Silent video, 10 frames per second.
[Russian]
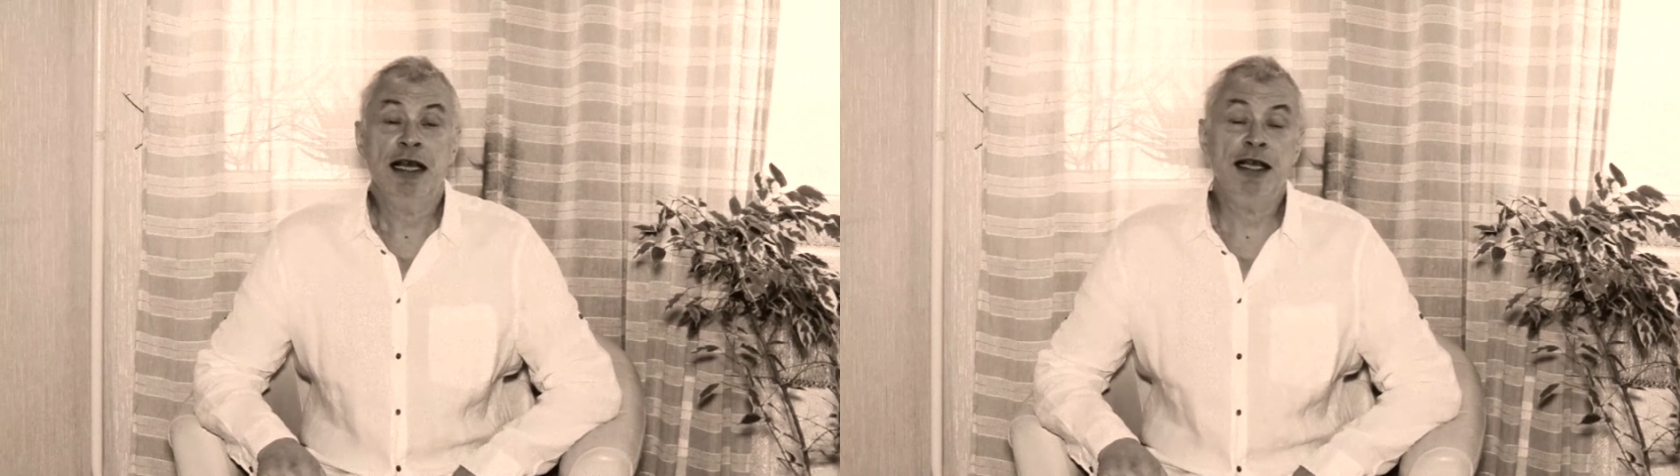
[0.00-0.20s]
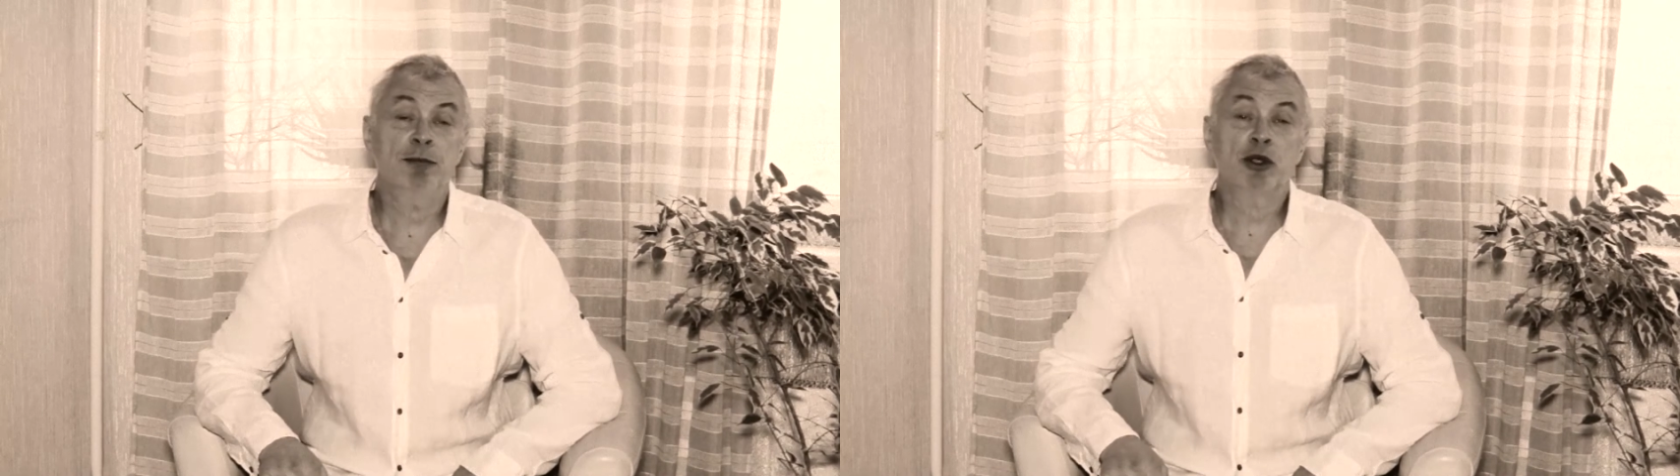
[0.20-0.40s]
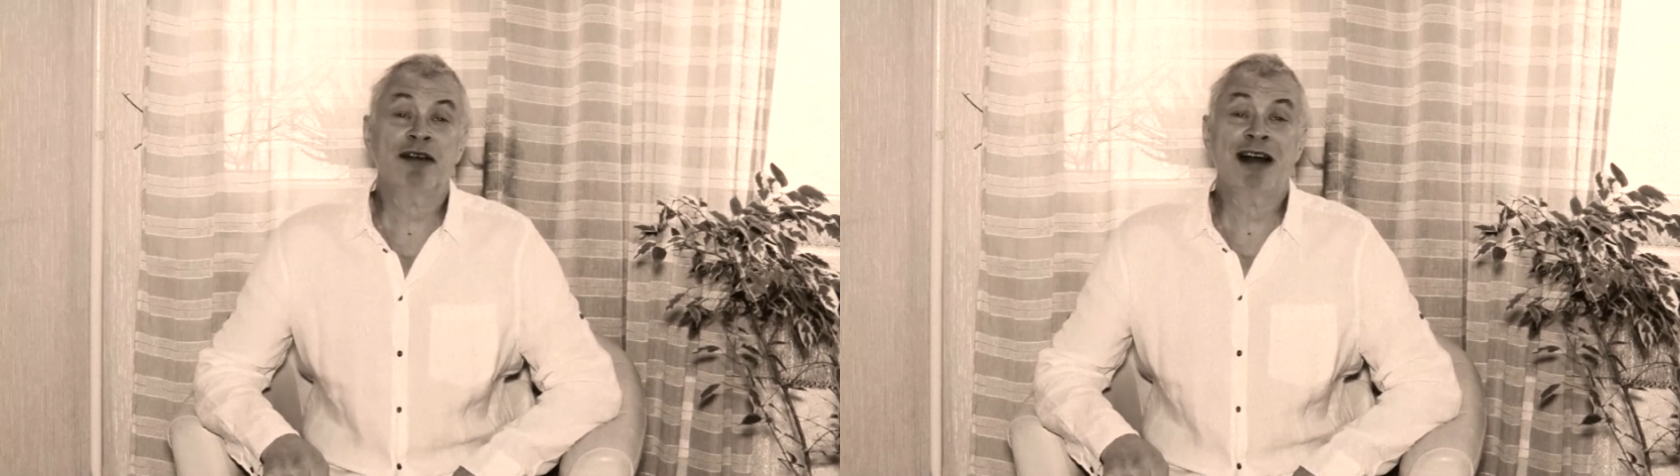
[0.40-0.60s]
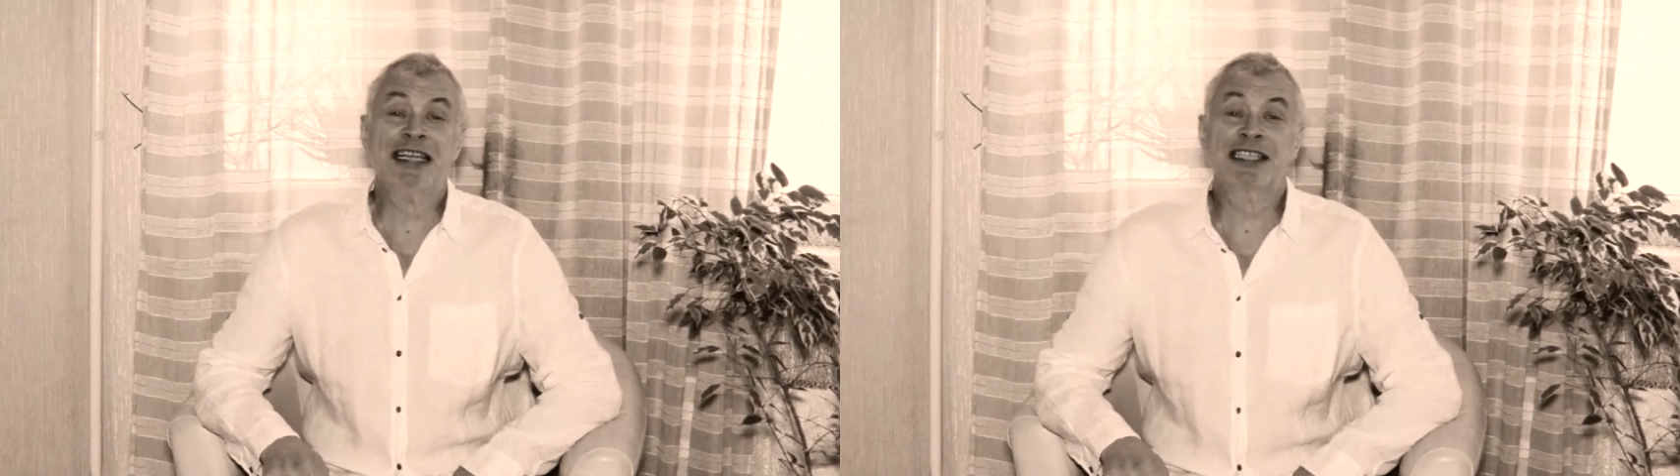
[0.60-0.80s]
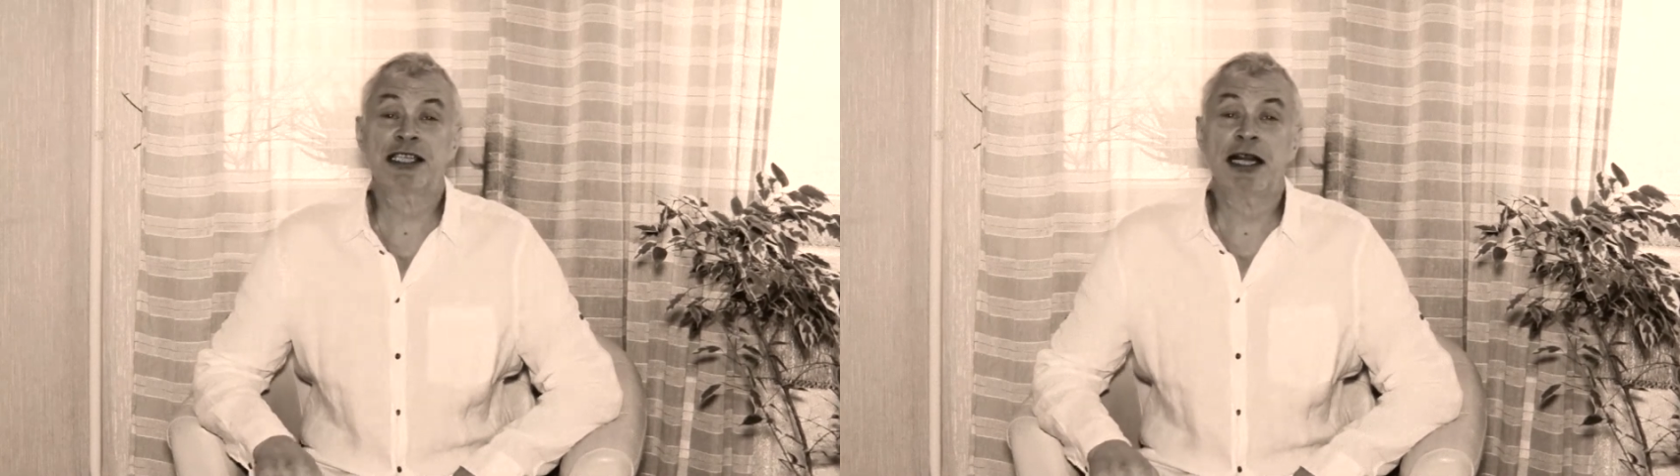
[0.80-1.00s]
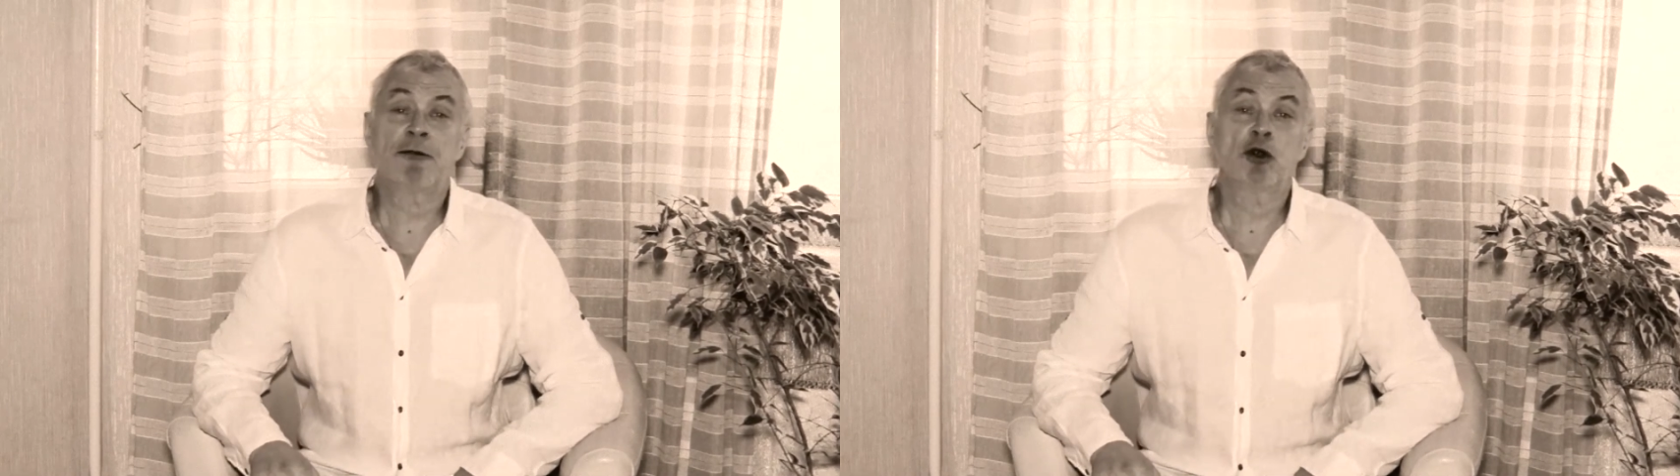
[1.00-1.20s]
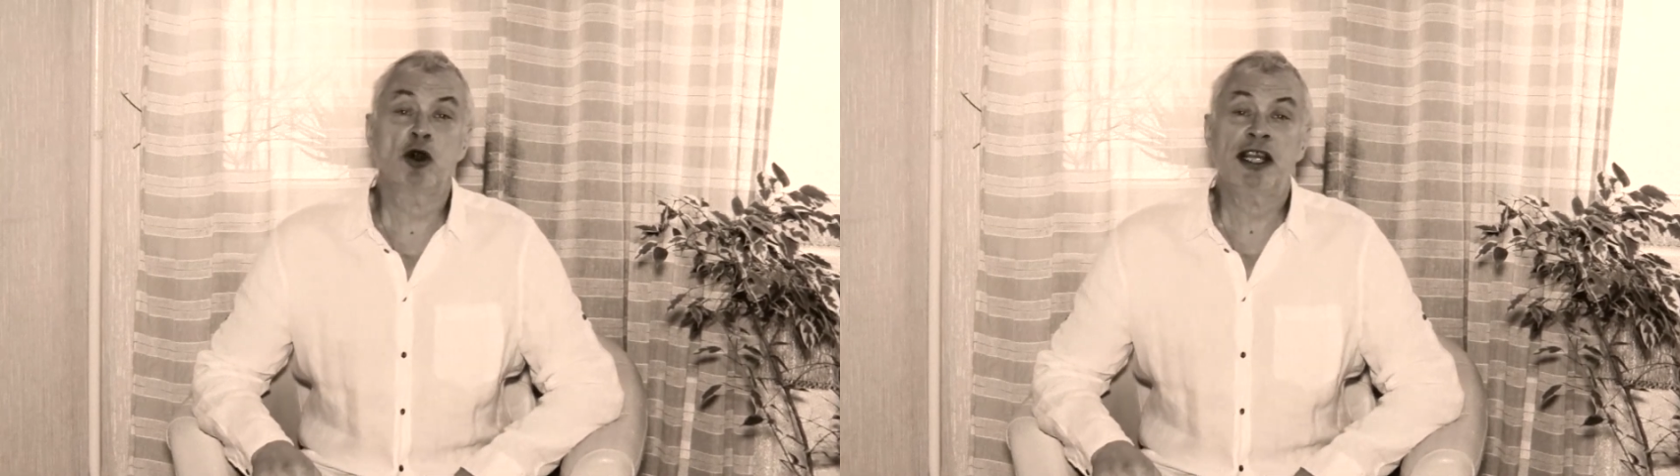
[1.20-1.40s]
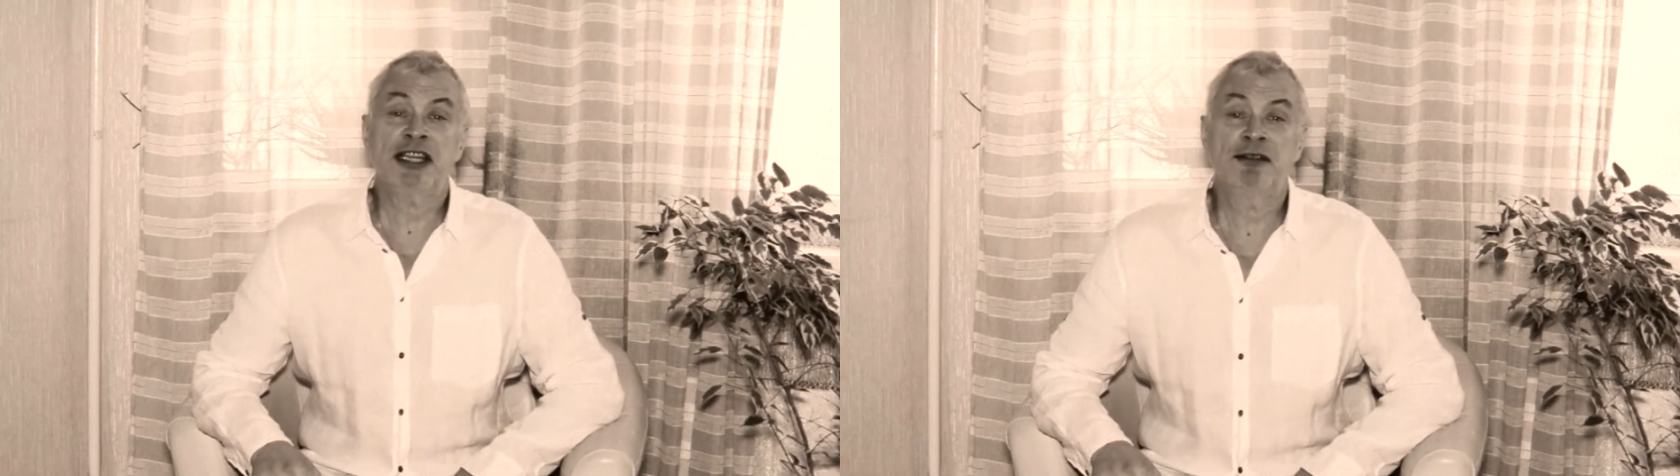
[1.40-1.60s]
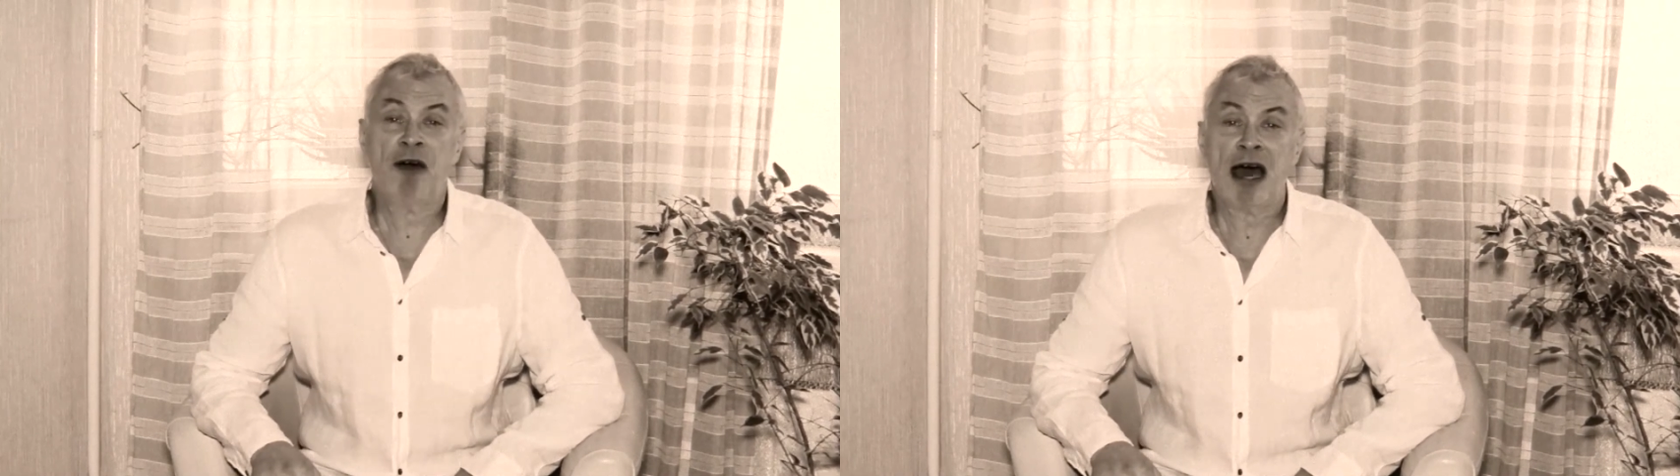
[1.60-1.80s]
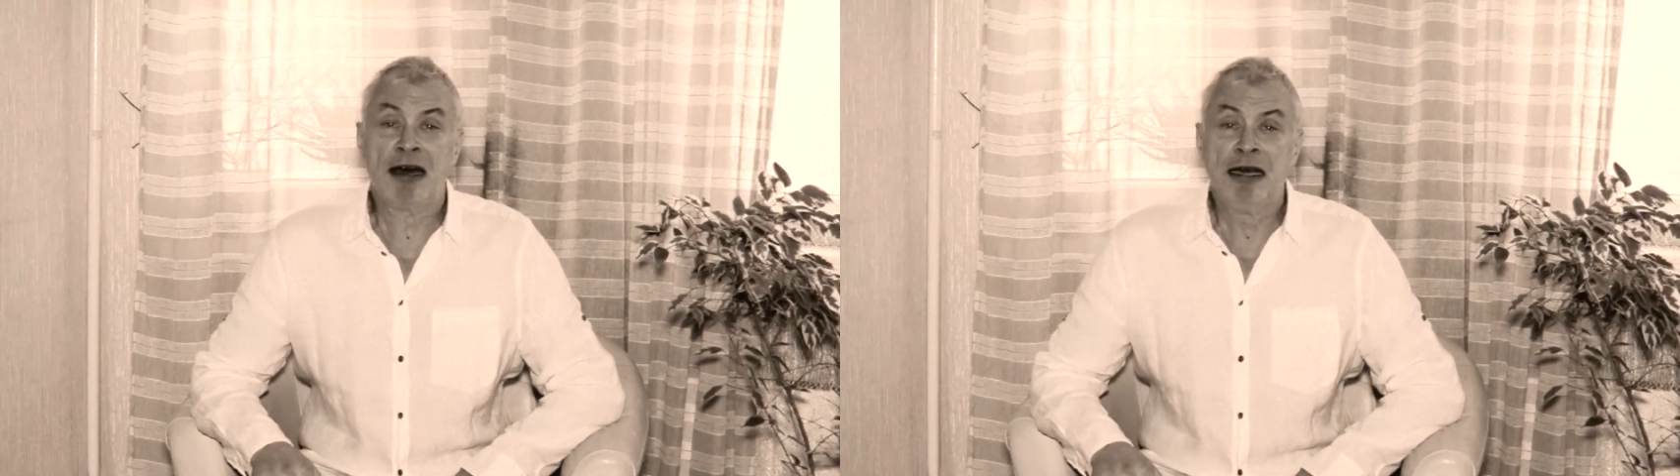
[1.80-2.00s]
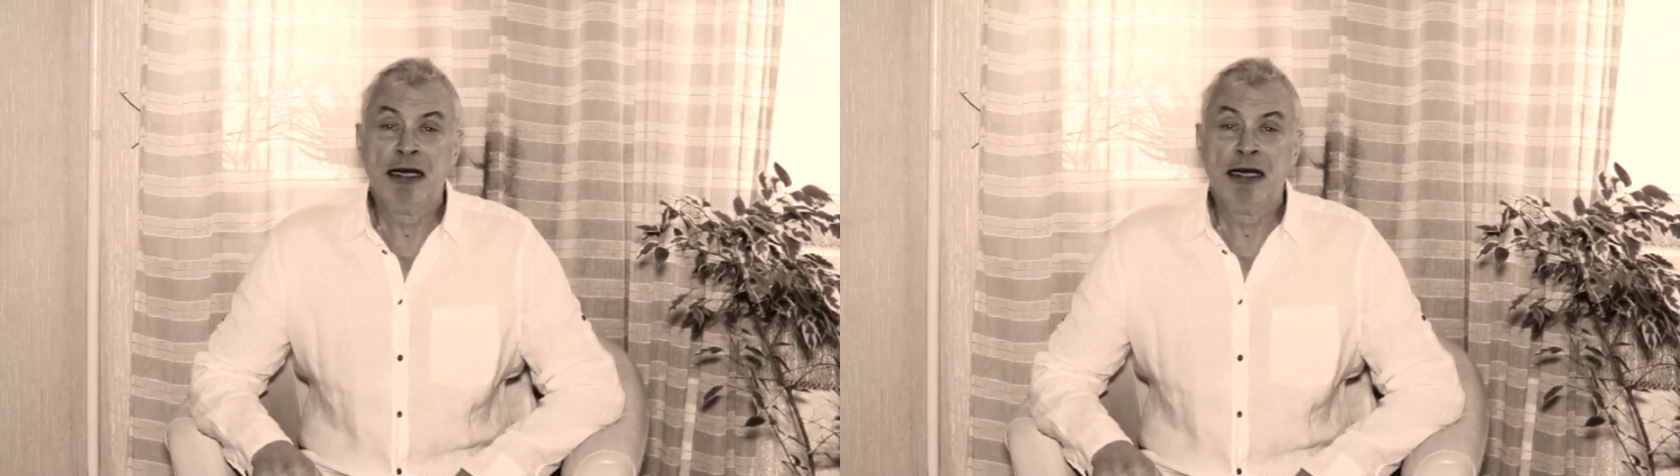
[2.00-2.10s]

Ему давали славу, но едва.